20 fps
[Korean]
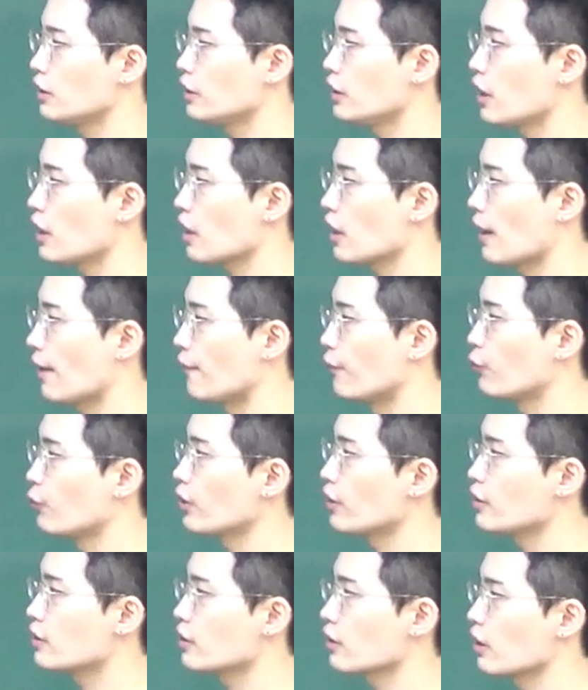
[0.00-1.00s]
이해가 안
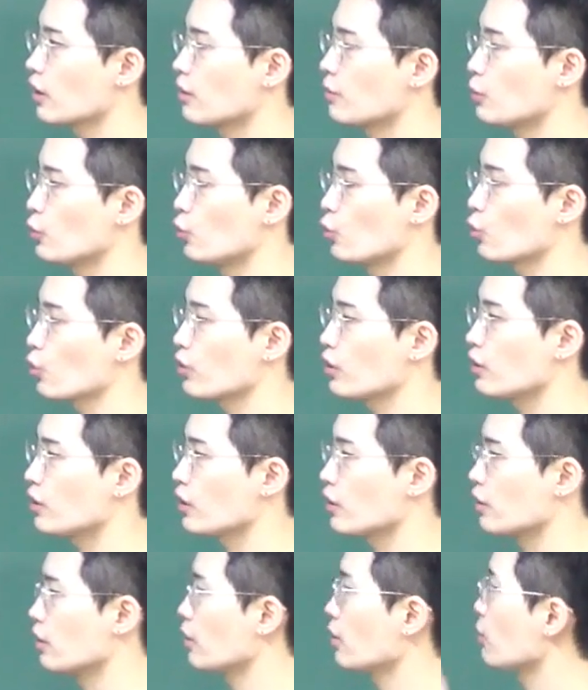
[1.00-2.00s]
되는 사람은 이렇게
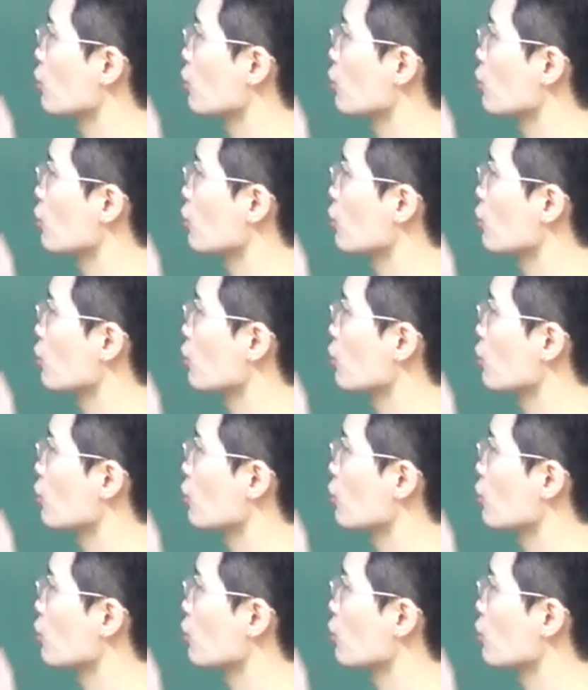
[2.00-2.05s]
이해를